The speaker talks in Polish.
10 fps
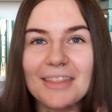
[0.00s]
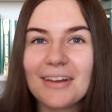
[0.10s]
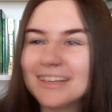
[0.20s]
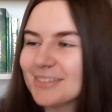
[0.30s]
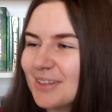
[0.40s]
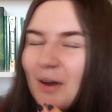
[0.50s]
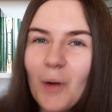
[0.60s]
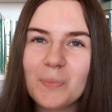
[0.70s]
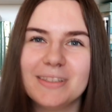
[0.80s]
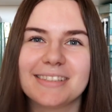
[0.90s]
no ale to ten
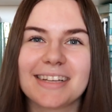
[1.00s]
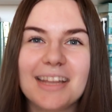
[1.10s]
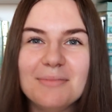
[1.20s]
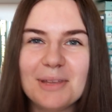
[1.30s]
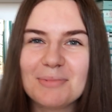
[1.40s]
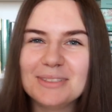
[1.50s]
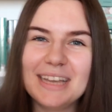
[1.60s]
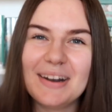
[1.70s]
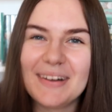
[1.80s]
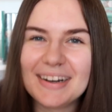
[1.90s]
opis tak na mnie
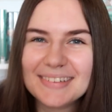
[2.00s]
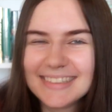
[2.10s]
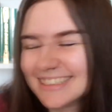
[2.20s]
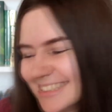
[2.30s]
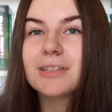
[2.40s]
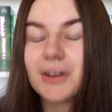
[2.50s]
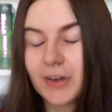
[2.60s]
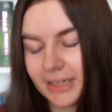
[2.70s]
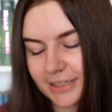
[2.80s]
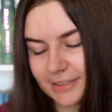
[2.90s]
podziałał.
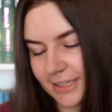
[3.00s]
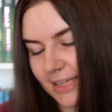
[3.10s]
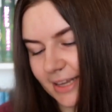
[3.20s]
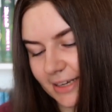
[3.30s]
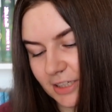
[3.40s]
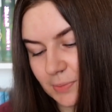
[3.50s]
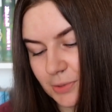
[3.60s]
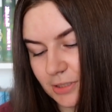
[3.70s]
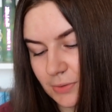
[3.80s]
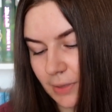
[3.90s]
Kolejny thriller, jaki
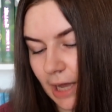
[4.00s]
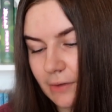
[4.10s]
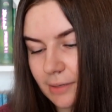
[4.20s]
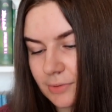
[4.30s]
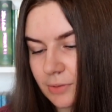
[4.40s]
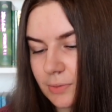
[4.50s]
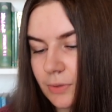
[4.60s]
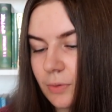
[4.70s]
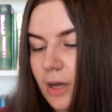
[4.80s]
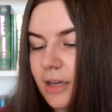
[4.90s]
przesłuchałam, to
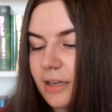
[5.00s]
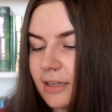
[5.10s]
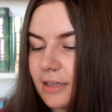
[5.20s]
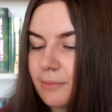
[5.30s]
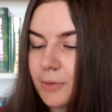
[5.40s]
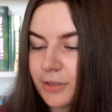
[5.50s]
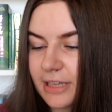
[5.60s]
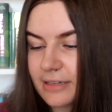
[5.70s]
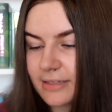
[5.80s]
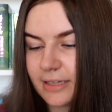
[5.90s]
był E,
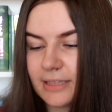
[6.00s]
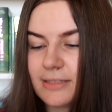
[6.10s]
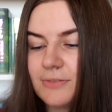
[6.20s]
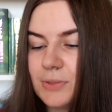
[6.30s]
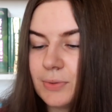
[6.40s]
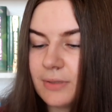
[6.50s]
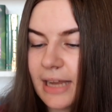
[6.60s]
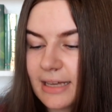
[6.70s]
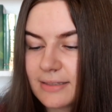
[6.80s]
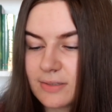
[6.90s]
morderca jest wśród
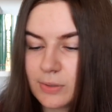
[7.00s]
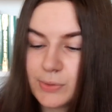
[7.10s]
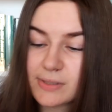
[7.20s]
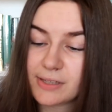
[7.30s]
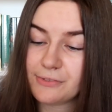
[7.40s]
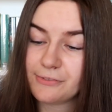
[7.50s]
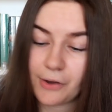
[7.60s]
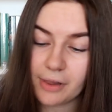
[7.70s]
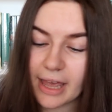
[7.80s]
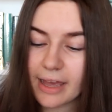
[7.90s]
nas, Lucy
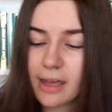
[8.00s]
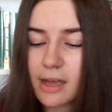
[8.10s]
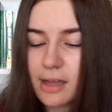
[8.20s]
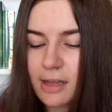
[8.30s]
Foley.